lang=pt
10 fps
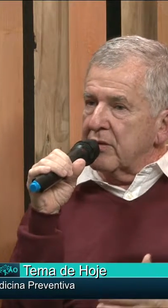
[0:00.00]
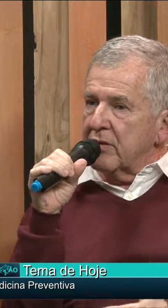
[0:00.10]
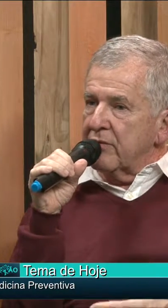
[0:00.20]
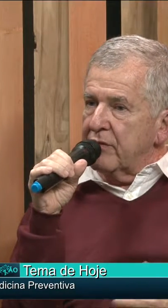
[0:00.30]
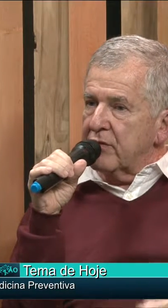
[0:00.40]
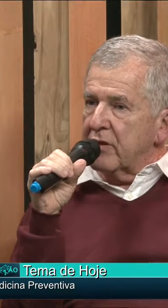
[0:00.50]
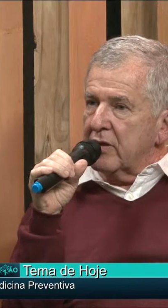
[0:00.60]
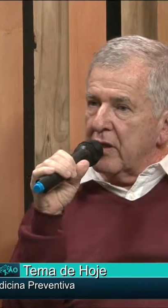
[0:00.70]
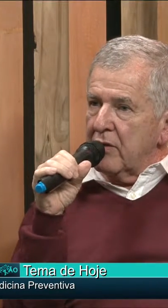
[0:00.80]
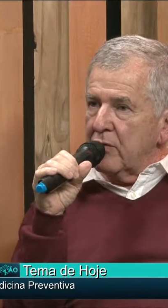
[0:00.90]
indivíduos que
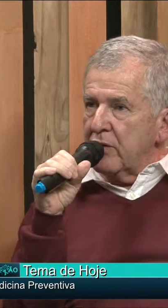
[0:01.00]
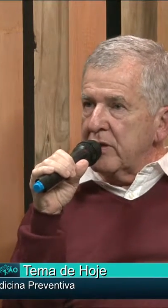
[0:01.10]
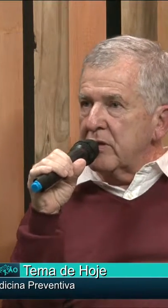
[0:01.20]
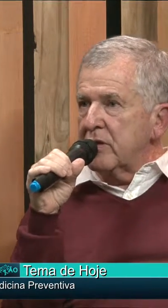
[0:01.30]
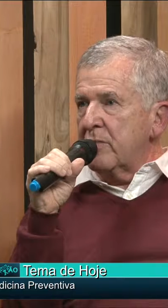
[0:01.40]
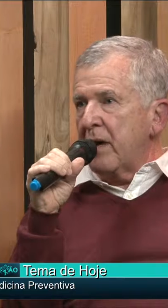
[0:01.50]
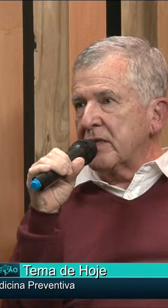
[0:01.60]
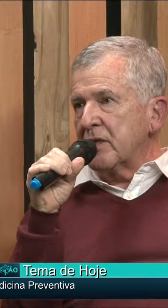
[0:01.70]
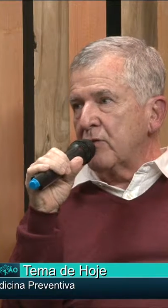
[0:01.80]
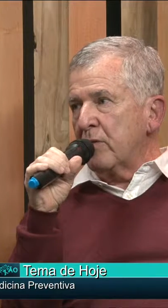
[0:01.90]
têm o índice de
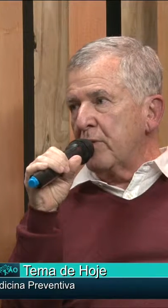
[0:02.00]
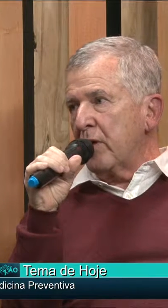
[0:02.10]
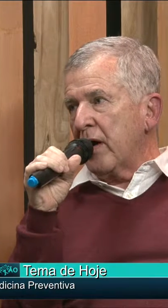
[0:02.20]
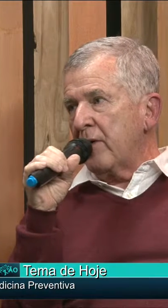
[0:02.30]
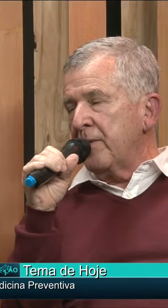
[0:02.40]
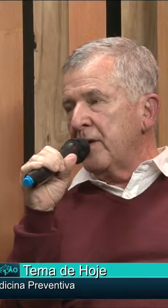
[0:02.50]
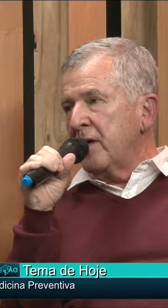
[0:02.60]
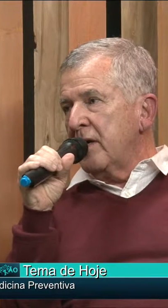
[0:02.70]
massa corporal